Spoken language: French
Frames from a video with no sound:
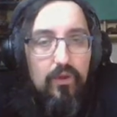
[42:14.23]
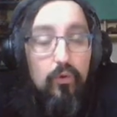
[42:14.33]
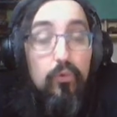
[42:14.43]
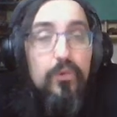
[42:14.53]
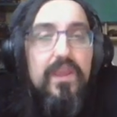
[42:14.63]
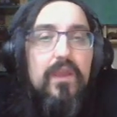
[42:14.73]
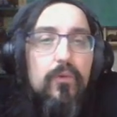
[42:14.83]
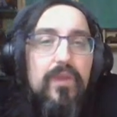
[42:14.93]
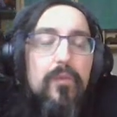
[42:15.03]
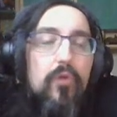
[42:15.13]
Oui,
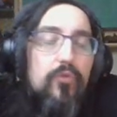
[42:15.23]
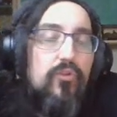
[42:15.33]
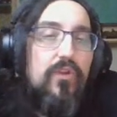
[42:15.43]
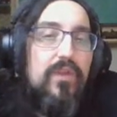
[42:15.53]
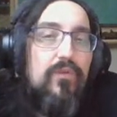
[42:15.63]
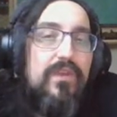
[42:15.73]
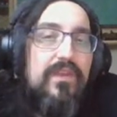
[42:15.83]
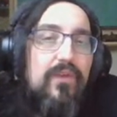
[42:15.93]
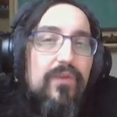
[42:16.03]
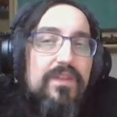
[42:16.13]
oui, mais entre temps, il
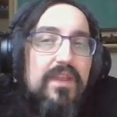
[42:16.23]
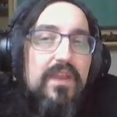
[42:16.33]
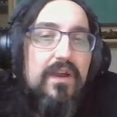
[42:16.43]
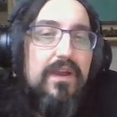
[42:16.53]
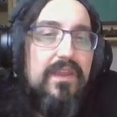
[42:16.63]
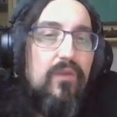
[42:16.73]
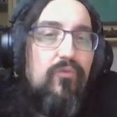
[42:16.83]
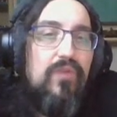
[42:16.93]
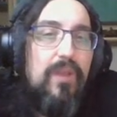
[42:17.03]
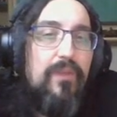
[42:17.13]
y, a eu, les Nagas, il y a eu
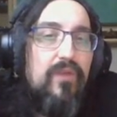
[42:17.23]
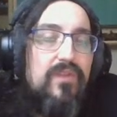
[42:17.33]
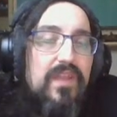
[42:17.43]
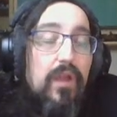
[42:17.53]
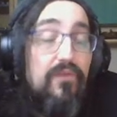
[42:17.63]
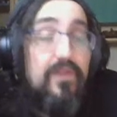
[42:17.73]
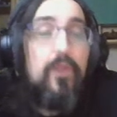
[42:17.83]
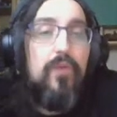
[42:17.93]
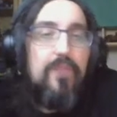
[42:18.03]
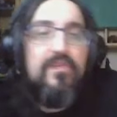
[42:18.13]
toute la période des. en fait, le
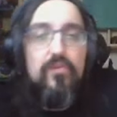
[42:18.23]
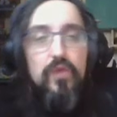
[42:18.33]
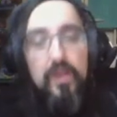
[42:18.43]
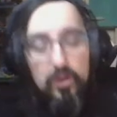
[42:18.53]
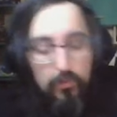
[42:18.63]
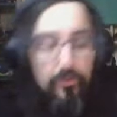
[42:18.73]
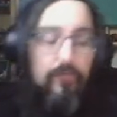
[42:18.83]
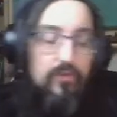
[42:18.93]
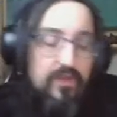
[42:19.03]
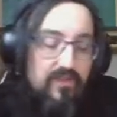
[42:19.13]
problème, c'est que le problème
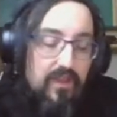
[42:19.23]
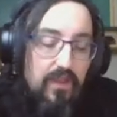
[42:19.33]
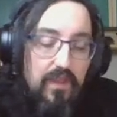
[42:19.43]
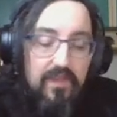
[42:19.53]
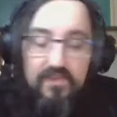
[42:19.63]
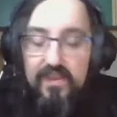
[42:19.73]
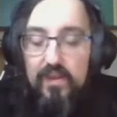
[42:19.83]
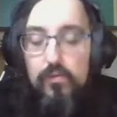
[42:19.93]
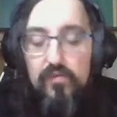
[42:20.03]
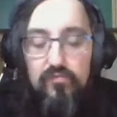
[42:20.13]
de c'est qu'elle
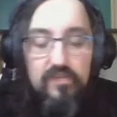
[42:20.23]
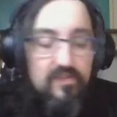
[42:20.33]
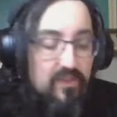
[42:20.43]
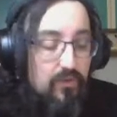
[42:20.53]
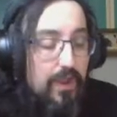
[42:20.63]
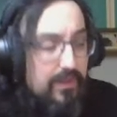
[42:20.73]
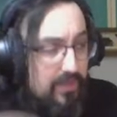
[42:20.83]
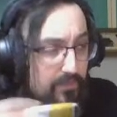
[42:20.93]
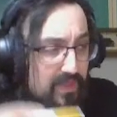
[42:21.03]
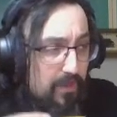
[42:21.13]
a eu un souci, c'est qu'elle
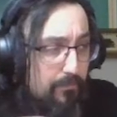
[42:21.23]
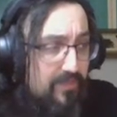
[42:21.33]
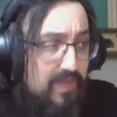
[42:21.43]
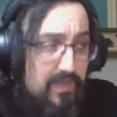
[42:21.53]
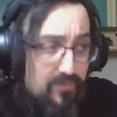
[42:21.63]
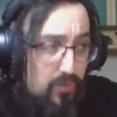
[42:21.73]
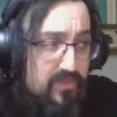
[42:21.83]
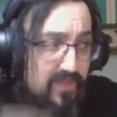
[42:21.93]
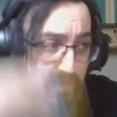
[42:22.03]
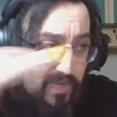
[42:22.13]
était bien parce qu'elle est
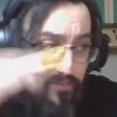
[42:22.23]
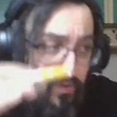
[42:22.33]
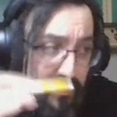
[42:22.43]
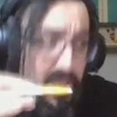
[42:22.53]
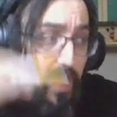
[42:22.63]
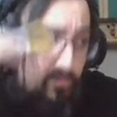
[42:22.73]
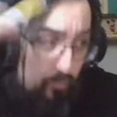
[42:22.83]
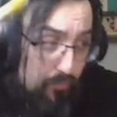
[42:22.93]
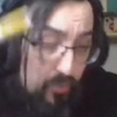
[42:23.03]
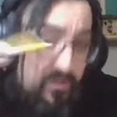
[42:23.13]
sortie avec les buddies et son
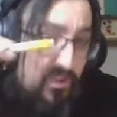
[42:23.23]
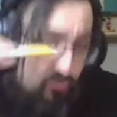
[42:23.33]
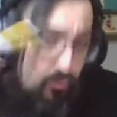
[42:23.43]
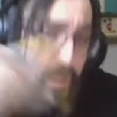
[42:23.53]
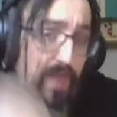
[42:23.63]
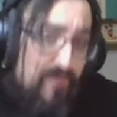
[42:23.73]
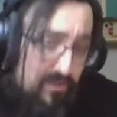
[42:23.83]
buddy jouait avec